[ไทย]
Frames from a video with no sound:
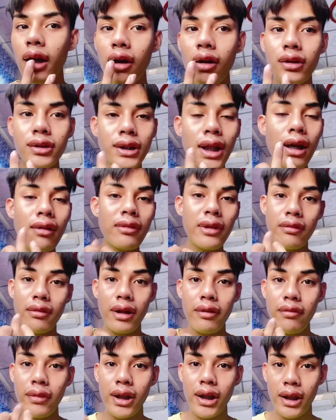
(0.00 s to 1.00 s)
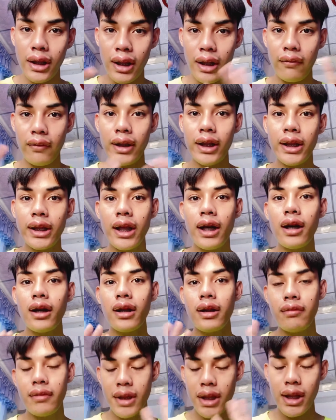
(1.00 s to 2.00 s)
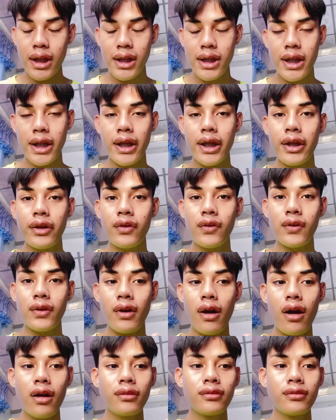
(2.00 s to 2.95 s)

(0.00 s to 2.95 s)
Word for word: ของต้ามันไม่มีนะวันนี้ต้าก็เลยไม่ได้เช็ดให้ดูเนาะ